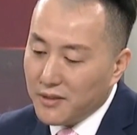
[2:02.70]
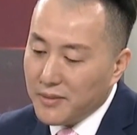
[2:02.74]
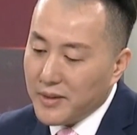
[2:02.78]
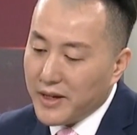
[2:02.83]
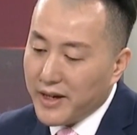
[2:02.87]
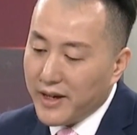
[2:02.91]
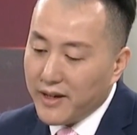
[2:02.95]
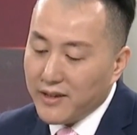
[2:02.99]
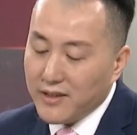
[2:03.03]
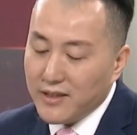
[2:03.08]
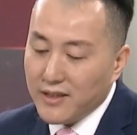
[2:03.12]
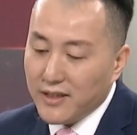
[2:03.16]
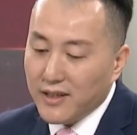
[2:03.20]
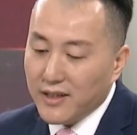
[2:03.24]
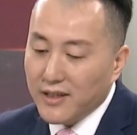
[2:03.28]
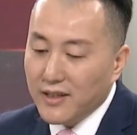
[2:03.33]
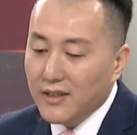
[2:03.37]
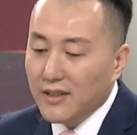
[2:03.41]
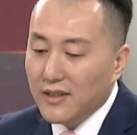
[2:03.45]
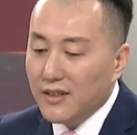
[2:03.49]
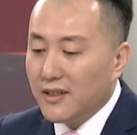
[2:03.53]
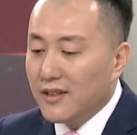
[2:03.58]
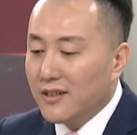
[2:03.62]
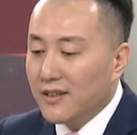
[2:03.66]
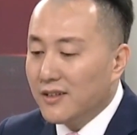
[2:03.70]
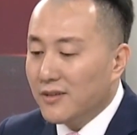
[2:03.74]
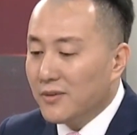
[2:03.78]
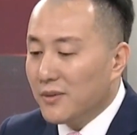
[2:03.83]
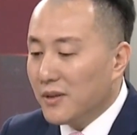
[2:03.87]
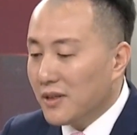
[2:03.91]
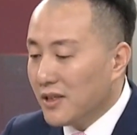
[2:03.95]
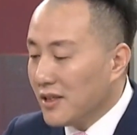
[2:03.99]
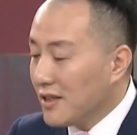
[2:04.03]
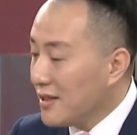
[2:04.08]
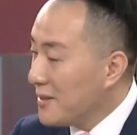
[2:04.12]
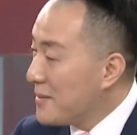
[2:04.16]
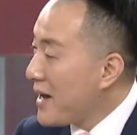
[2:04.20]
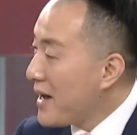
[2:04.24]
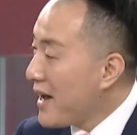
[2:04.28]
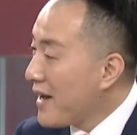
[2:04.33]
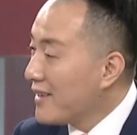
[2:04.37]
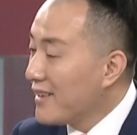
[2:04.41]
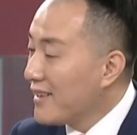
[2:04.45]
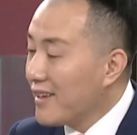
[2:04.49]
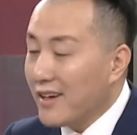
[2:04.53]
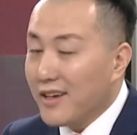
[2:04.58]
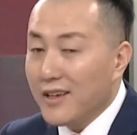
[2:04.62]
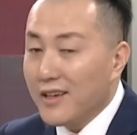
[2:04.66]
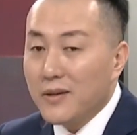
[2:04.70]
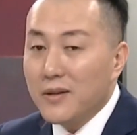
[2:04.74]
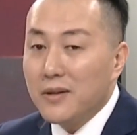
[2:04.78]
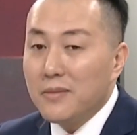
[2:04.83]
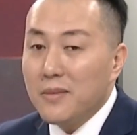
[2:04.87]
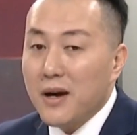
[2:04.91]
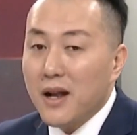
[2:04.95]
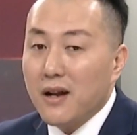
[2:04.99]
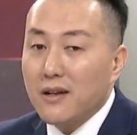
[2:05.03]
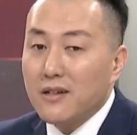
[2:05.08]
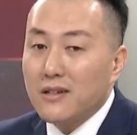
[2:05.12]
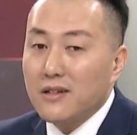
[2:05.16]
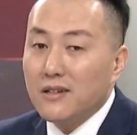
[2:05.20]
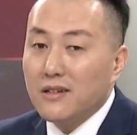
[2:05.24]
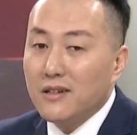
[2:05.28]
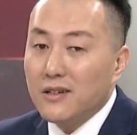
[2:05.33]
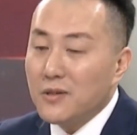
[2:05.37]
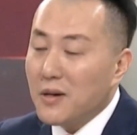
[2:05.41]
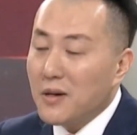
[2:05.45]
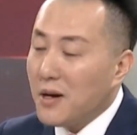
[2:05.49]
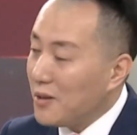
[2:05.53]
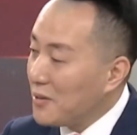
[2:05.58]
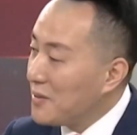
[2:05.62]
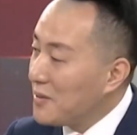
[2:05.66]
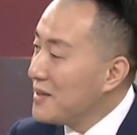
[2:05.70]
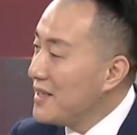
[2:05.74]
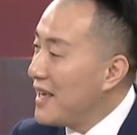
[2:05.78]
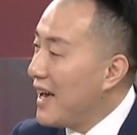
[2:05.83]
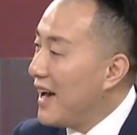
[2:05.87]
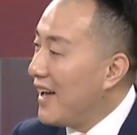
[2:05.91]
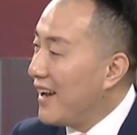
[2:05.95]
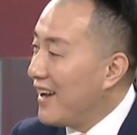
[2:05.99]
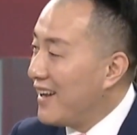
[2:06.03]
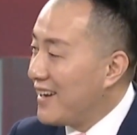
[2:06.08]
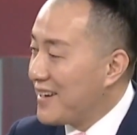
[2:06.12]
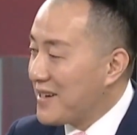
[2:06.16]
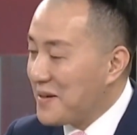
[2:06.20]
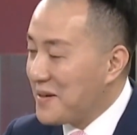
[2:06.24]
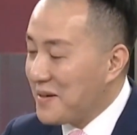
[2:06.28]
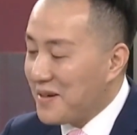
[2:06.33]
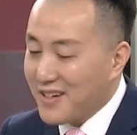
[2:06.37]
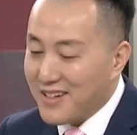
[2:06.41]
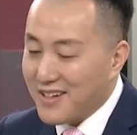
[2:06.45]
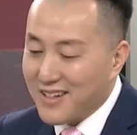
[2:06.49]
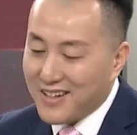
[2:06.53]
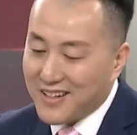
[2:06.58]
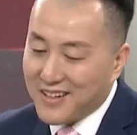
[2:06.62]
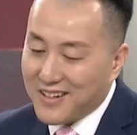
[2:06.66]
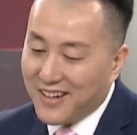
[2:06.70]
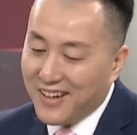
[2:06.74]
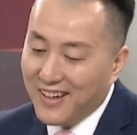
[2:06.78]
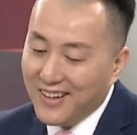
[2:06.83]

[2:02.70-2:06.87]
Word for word: 别开心，我特别爱听，因为跟马老师合作好多年了，实话实说。